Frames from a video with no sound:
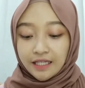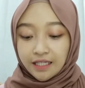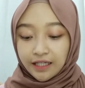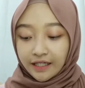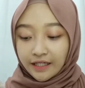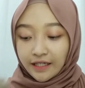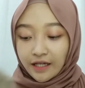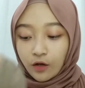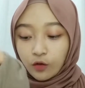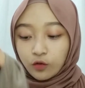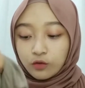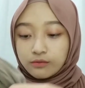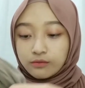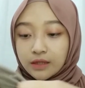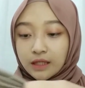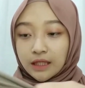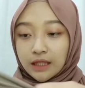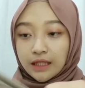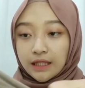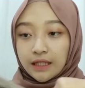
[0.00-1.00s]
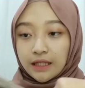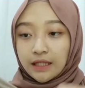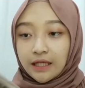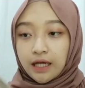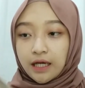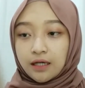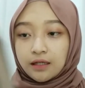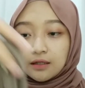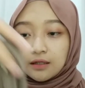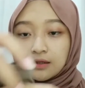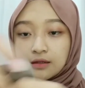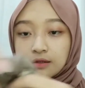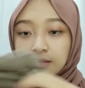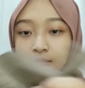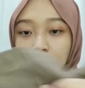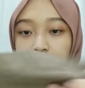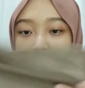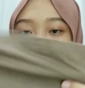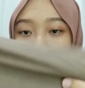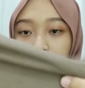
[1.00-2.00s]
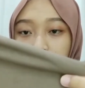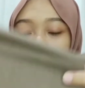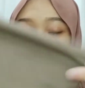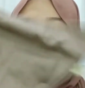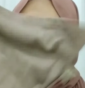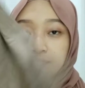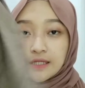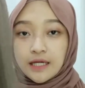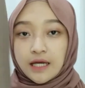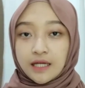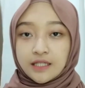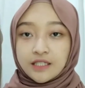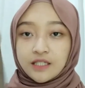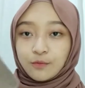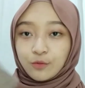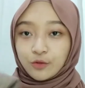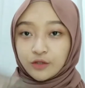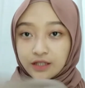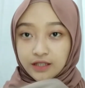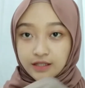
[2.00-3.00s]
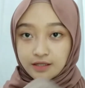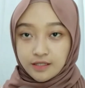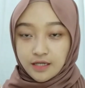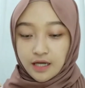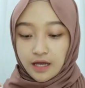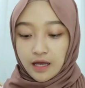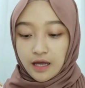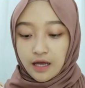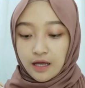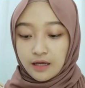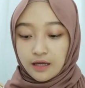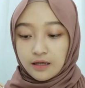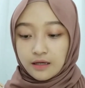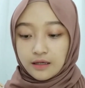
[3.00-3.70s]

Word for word: ini aku beli yang ninja ciput ninja